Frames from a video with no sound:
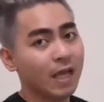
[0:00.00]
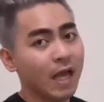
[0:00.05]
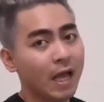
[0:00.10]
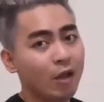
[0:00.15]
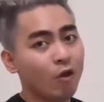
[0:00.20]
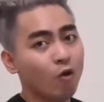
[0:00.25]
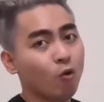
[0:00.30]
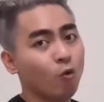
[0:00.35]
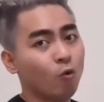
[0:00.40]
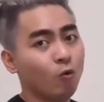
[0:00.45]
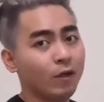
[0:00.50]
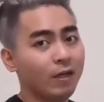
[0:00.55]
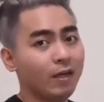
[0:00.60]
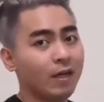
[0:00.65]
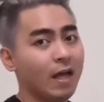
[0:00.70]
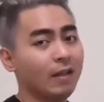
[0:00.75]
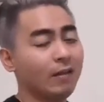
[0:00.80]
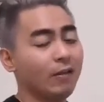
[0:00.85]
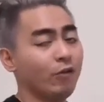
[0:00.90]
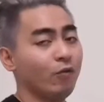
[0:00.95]
Kunin natin
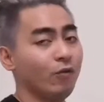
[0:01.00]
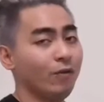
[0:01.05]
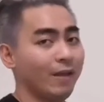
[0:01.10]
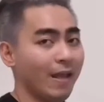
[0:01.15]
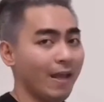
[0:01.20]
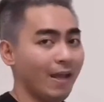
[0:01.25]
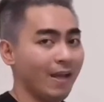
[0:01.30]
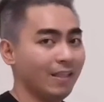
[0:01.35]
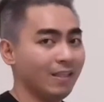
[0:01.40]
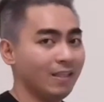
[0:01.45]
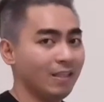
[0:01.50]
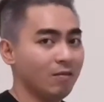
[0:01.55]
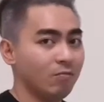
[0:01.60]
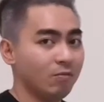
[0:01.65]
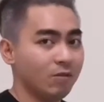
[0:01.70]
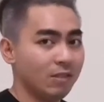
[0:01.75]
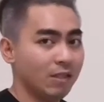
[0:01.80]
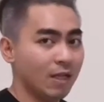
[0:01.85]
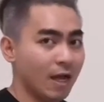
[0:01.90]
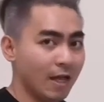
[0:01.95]
yung negatives,
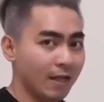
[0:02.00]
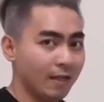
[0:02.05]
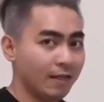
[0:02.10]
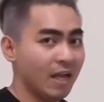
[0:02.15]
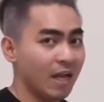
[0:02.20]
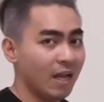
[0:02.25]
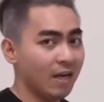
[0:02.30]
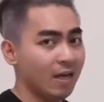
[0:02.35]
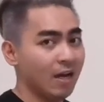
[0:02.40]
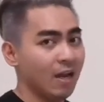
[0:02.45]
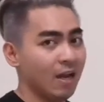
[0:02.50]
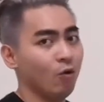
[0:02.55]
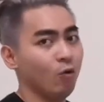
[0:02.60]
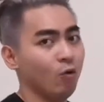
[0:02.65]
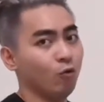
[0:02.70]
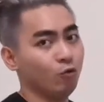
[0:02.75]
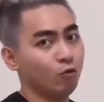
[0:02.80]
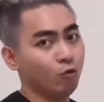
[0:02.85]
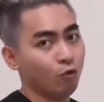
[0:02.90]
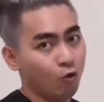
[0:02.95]
dahan-dahan lang,
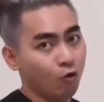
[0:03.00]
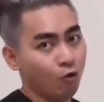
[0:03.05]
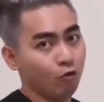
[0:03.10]
control.